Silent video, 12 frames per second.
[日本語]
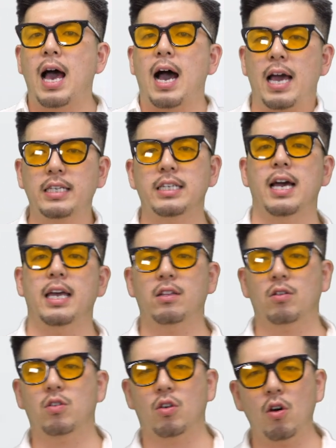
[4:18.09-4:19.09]
はい、じゃあ、えっ
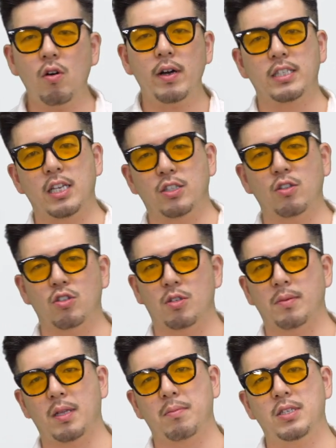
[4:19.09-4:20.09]
と、今日はですね、ちょっとすい
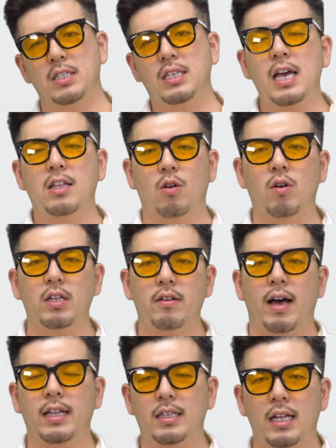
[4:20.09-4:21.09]
ません、短い動画で
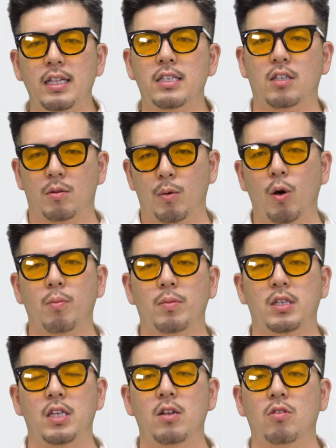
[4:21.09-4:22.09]
はあったんですけども、
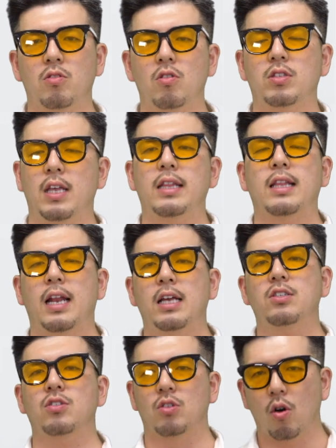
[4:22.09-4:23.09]
ミニロトの
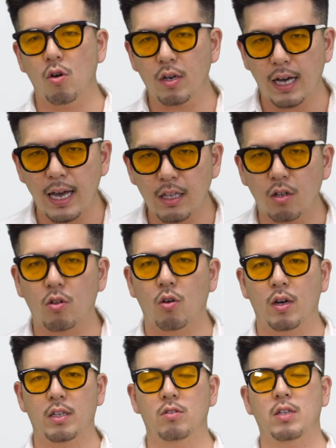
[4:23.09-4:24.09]
1074回の
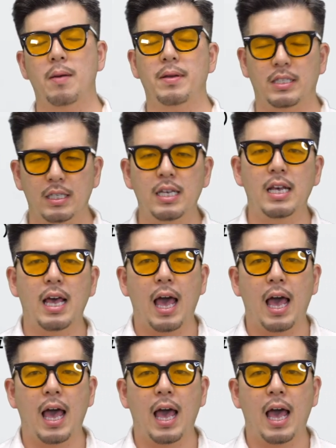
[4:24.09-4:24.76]
動画でございます。